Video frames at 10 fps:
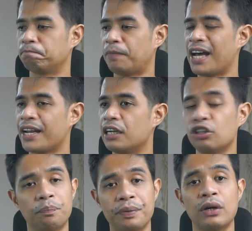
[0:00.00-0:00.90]
Parang
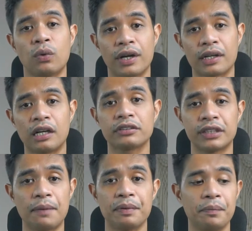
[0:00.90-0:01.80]
yung pre-workout
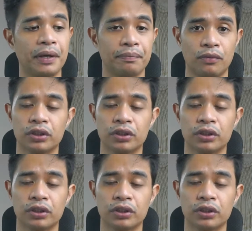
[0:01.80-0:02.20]
supplement mo